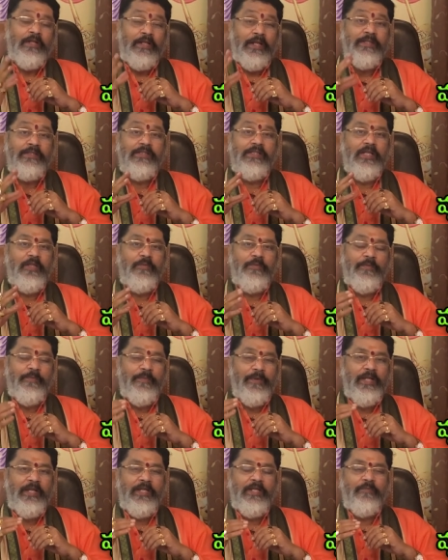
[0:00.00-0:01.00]
రాష్ట్రాధిపతి
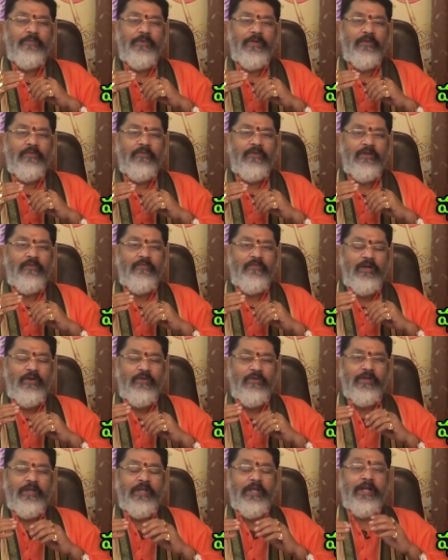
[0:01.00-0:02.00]
బలహీనం పడడం వల్ల వాళ్ళు
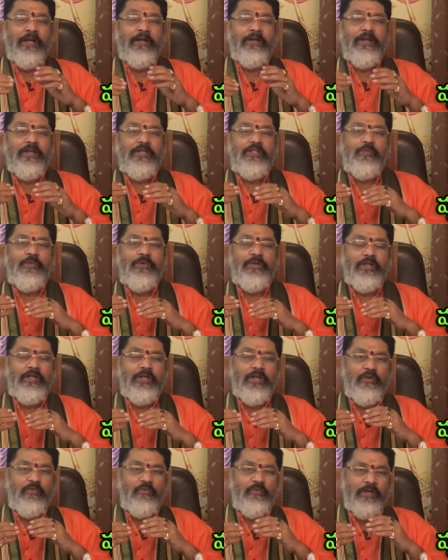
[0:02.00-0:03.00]
ఒక
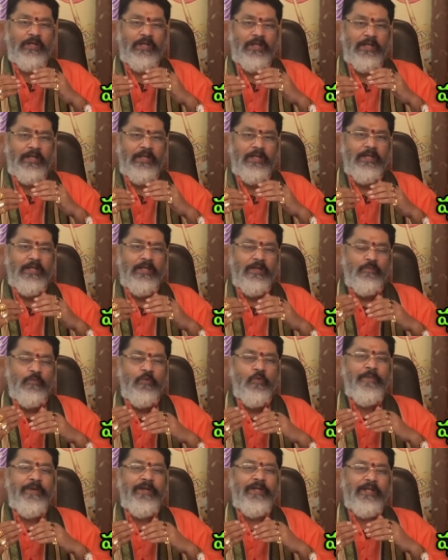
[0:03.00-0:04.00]
ఎంకరేజ్మెంట్గా ఒక
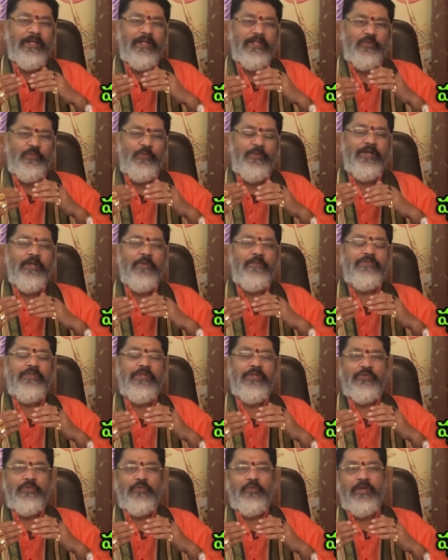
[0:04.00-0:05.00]
మూమెంట్గా స్పీడప్
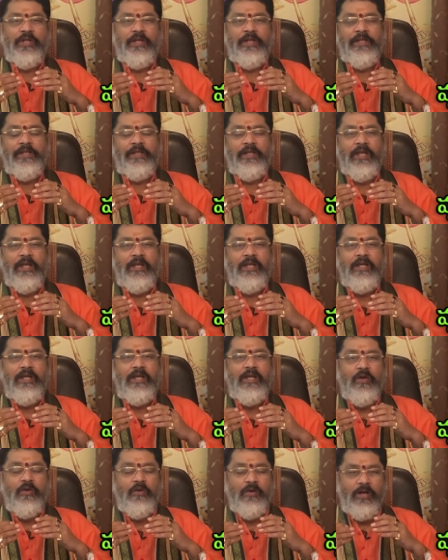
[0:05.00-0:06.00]
చేసుకోవడానికి
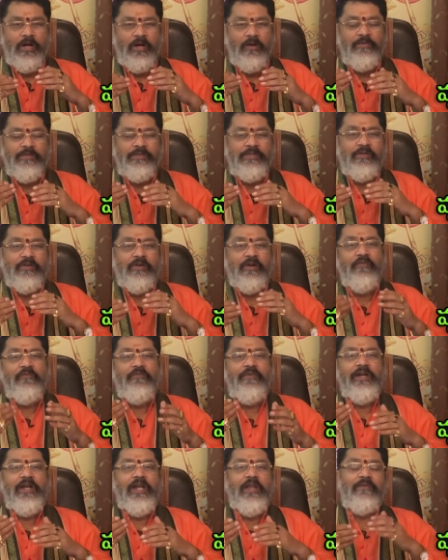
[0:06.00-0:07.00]
కావలసిన
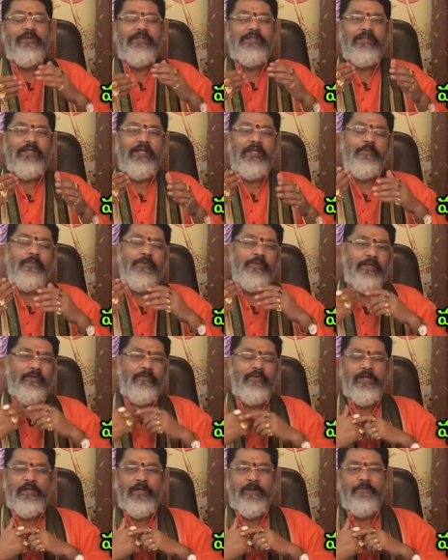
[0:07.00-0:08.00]
కాన్ఫిడెంట్ లెవెల్స్ తగ్గిపోతాయి
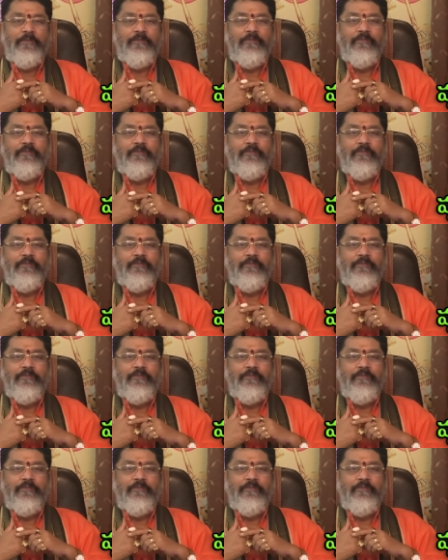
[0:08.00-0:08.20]
వాళ్ళకి